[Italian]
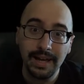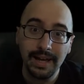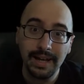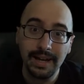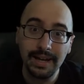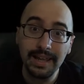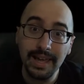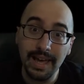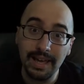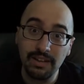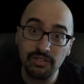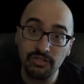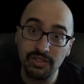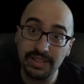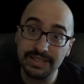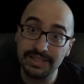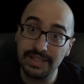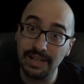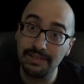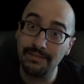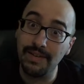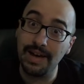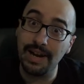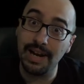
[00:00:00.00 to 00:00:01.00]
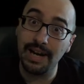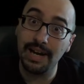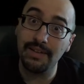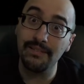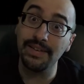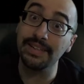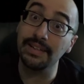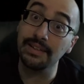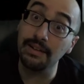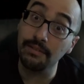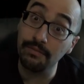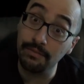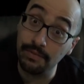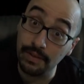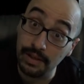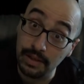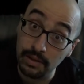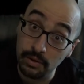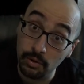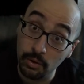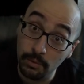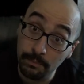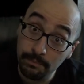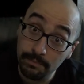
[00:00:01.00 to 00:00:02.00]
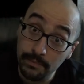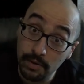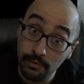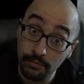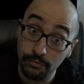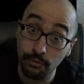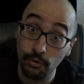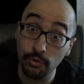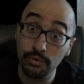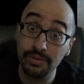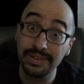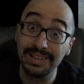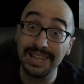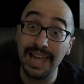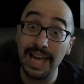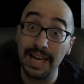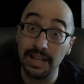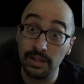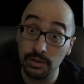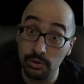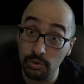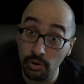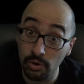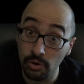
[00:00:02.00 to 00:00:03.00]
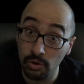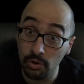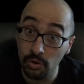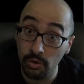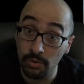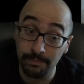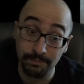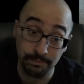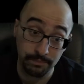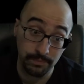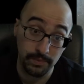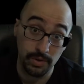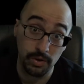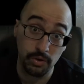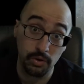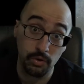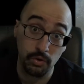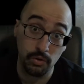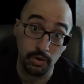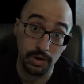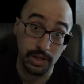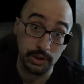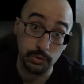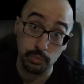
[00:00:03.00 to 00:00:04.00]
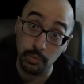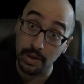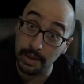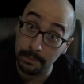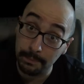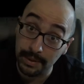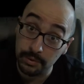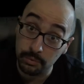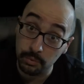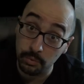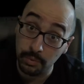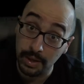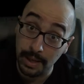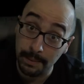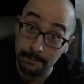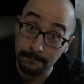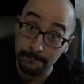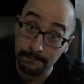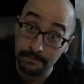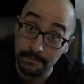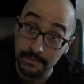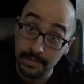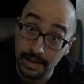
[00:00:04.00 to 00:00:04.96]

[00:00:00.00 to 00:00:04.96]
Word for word: riesce a salvare la vita del figlio, fondendolo con la sua armatura.